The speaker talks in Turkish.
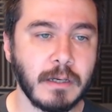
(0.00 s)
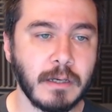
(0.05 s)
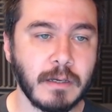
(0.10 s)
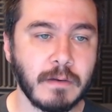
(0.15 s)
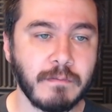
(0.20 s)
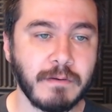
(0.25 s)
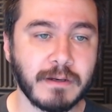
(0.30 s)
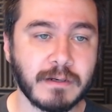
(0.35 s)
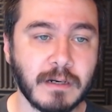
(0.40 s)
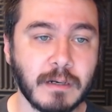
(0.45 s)

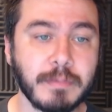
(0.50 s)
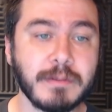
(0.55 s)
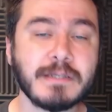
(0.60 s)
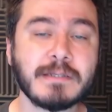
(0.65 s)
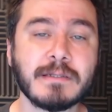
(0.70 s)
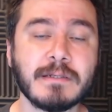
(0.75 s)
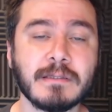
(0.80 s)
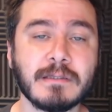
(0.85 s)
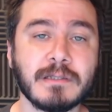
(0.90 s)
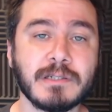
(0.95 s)
Ve
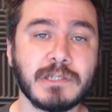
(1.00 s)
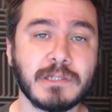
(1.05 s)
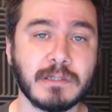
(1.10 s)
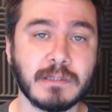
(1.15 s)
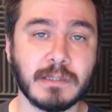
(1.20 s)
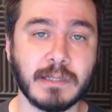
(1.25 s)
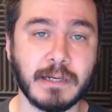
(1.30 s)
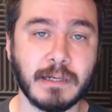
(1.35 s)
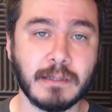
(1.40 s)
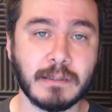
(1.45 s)
Robinson
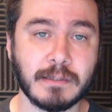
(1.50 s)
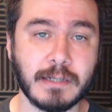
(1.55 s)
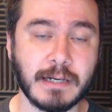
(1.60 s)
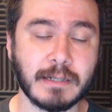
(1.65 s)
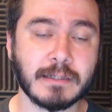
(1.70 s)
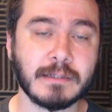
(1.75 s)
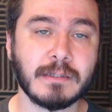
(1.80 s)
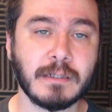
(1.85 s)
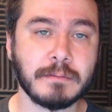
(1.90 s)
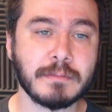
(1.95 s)
dışında,
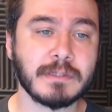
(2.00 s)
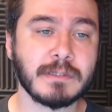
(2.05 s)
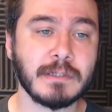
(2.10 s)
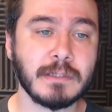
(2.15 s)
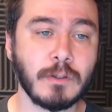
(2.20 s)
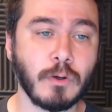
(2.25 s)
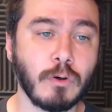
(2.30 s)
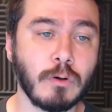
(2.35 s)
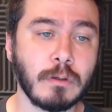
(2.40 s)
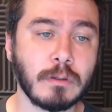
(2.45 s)
Duncan
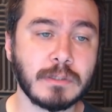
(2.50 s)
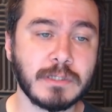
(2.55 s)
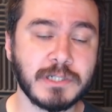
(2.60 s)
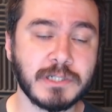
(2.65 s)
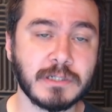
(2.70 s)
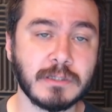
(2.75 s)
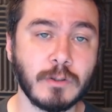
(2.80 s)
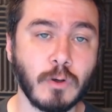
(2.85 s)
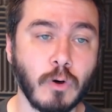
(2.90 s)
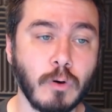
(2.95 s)
Robinson
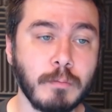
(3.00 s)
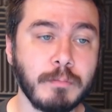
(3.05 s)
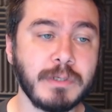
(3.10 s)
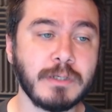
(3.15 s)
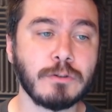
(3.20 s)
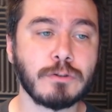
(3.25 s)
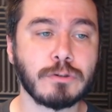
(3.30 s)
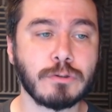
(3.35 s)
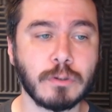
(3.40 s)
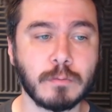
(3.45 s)
dışında 11
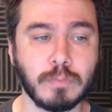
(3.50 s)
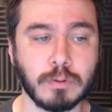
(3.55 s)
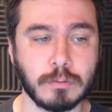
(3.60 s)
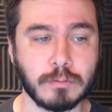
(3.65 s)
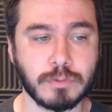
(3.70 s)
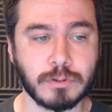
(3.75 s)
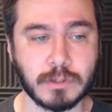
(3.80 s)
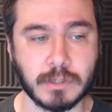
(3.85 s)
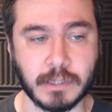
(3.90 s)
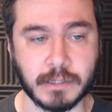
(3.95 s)
üçlük
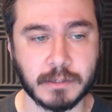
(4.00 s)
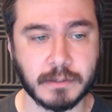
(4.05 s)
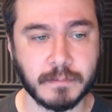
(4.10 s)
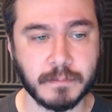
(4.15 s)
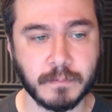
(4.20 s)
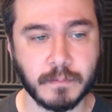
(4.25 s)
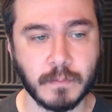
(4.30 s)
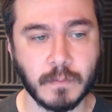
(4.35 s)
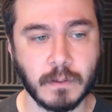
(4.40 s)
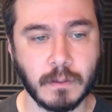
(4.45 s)
bulmuşlar.
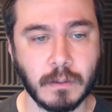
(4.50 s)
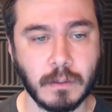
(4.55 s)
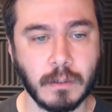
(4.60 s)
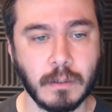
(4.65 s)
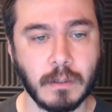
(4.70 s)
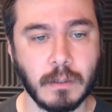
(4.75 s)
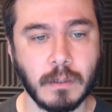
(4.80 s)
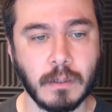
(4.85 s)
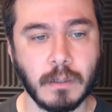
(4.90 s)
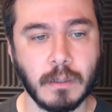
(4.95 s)

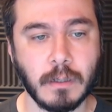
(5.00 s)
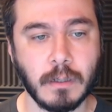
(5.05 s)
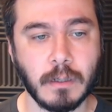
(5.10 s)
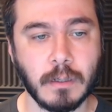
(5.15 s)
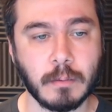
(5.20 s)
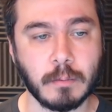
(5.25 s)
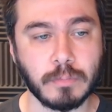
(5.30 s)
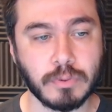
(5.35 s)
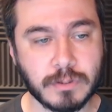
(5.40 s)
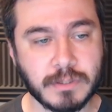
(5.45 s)

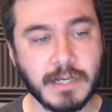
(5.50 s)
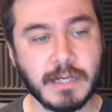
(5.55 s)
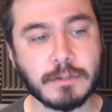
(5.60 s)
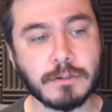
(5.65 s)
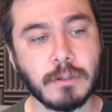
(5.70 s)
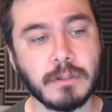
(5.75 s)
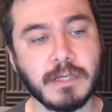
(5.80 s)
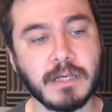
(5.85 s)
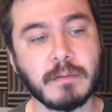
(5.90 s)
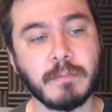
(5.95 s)
Bu
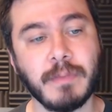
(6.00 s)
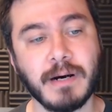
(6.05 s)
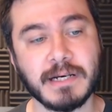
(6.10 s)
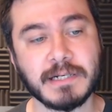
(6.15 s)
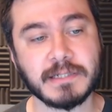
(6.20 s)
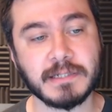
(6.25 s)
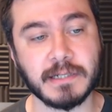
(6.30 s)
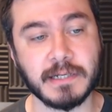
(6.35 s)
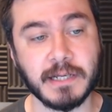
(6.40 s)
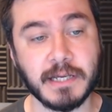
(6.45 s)
sezon ilk
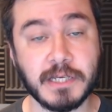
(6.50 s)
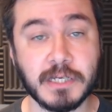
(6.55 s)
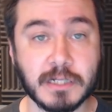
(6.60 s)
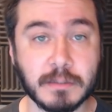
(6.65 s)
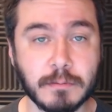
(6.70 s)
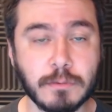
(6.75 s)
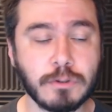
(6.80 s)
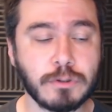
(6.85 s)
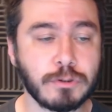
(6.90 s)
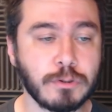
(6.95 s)
maçta yine
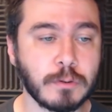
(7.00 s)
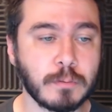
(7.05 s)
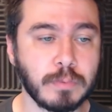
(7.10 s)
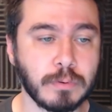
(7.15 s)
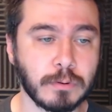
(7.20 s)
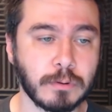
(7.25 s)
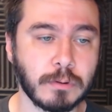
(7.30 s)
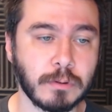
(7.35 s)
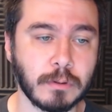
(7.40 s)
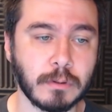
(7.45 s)
20 üçlük
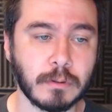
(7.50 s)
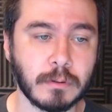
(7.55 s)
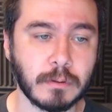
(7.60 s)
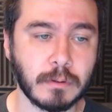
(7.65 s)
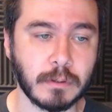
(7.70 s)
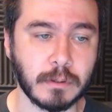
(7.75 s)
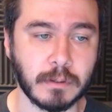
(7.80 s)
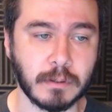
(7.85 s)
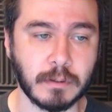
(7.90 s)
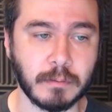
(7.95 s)
buldu
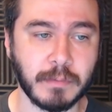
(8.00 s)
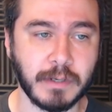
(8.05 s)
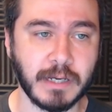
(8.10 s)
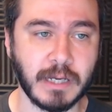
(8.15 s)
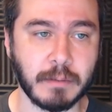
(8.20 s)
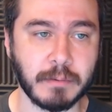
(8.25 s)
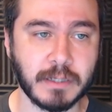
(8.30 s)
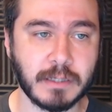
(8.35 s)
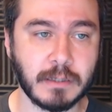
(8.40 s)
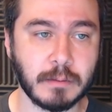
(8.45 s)
e,
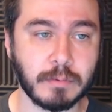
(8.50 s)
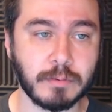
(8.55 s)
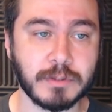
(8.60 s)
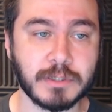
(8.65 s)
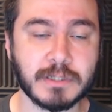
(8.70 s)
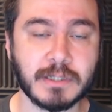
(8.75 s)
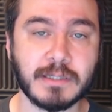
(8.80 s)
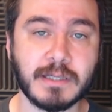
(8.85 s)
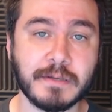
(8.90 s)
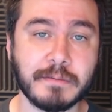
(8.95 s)
Miami ki bu
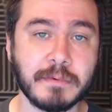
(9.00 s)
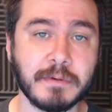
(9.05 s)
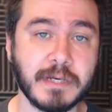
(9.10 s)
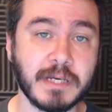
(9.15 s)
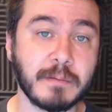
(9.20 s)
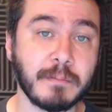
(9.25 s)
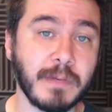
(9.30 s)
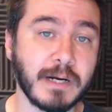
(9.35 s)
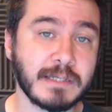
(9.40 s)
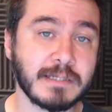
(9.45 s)
işte dediğim gibi
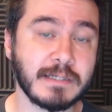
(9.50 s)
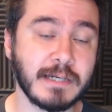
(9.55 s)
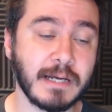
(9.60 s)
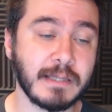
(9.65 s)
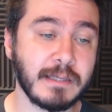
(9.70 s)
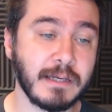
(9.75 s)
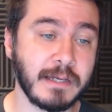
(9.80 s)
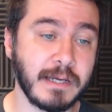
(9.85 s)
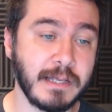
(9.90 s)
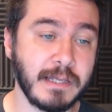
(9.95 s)
ilk maç
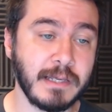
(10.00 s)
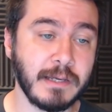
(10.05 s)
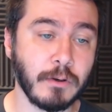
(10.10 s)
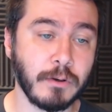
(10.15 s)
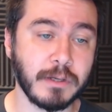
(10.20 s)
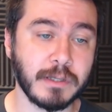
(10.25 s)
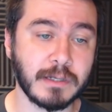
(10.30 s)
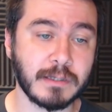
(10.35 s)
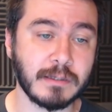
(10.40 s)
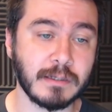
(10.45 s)
zaten en iyi
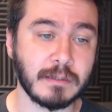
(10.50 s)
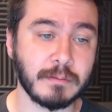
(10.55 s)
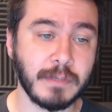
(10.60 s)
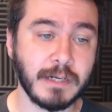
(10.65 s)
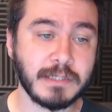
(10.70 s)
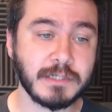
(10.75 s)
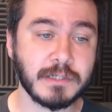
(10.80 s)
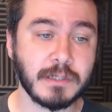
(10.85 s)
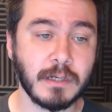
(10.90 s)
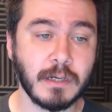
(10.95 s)
oynadıkları maç.